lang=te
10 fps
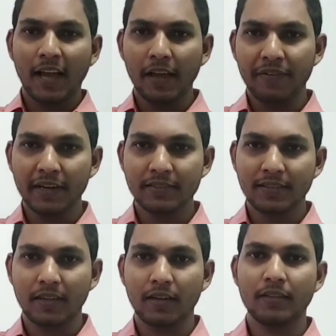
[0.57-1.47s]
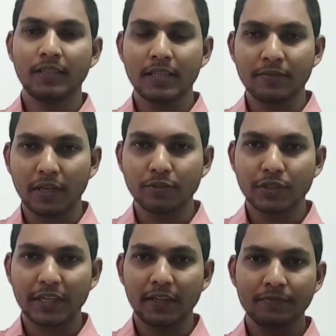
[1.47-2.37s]
హాయ్ ఫ్రెండ్స్ దిస్ ఇస్
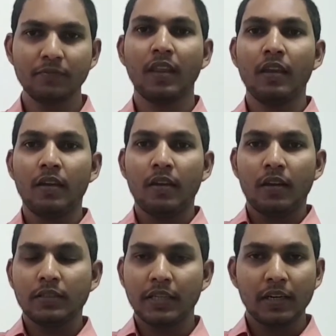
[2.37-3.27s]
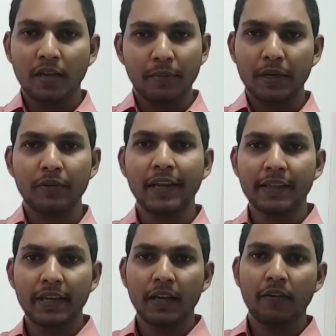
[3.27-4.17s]
వాసు చల్లా జనరల్గా మనం
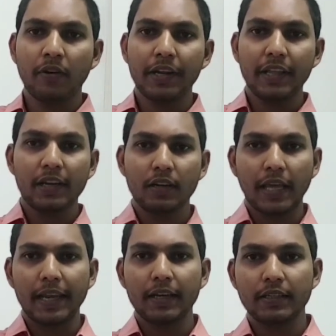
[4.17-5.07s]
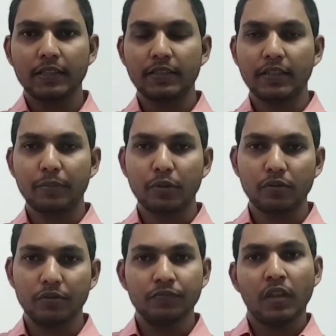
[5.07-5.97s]
ఇళ్ళ దగ్గర వడ్డీ రేట్లు క్యాలిక్యులేట్
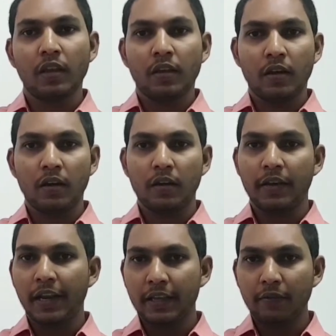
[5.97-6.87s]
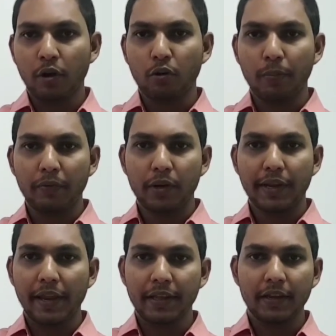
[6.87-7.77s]
చేసేటప్పుడు uh, నెలకి ఒక రూపాయి
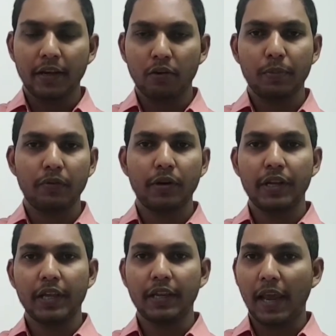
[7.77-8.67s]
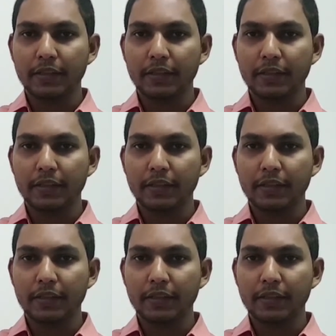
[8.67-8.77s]
వడ్డీ అని రెండు రూపాయల వడ్డీ అని